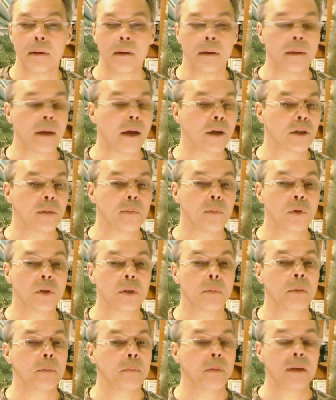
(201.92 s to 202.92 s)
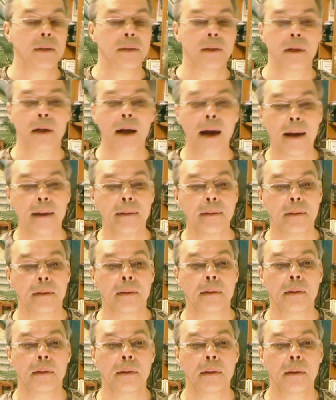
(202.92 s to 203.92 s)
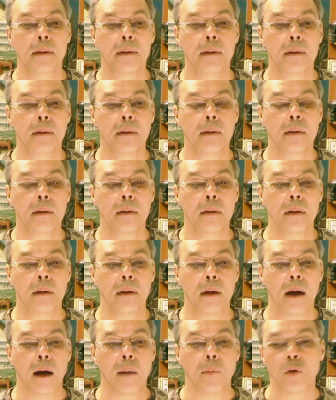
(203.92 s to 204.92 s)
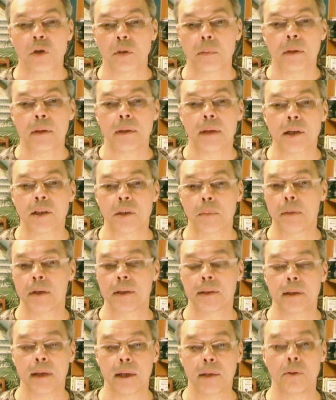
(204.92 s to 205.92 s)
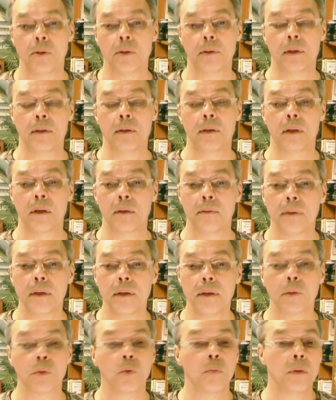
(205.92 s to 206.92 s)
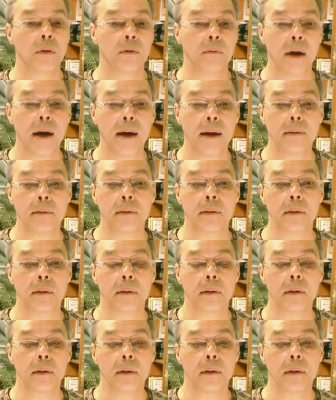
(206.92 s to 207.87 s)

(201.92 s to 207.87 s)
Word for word: и даже, может быть, презирает их, а может быть, даже преследует и ненавидит, убивает их,